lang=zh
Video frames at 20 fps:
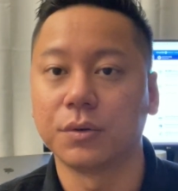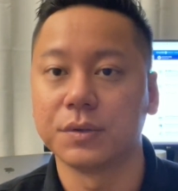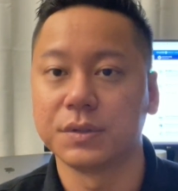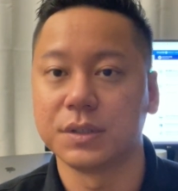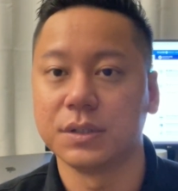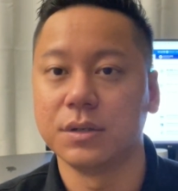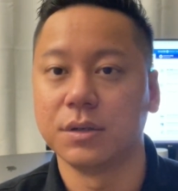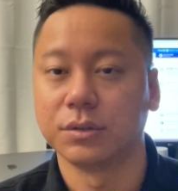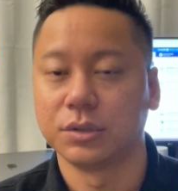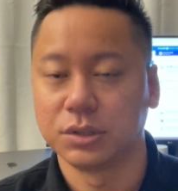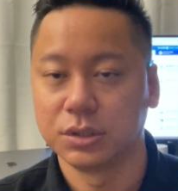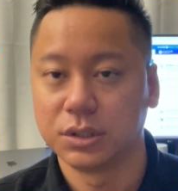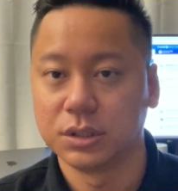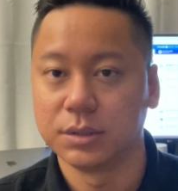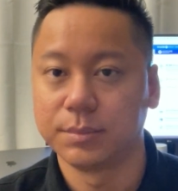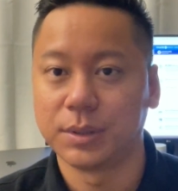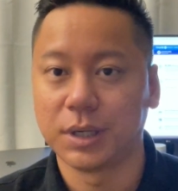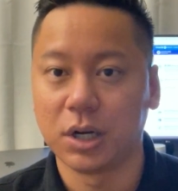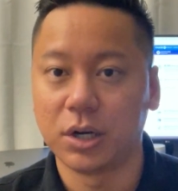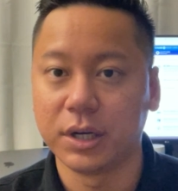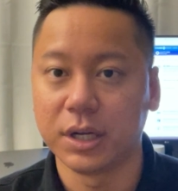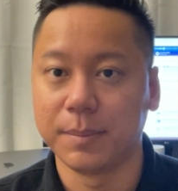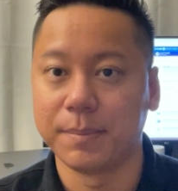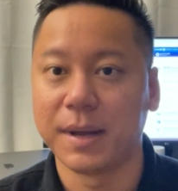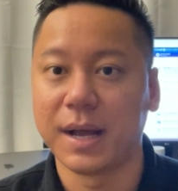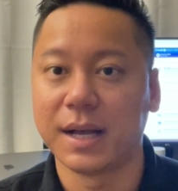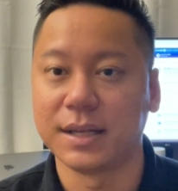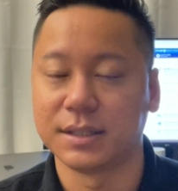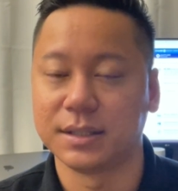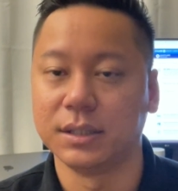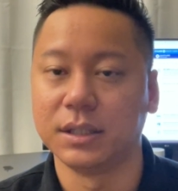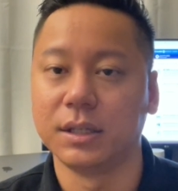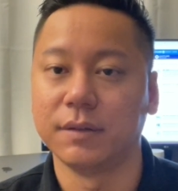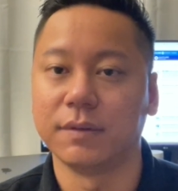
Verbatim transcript: 司有支持 Priority Pass 的地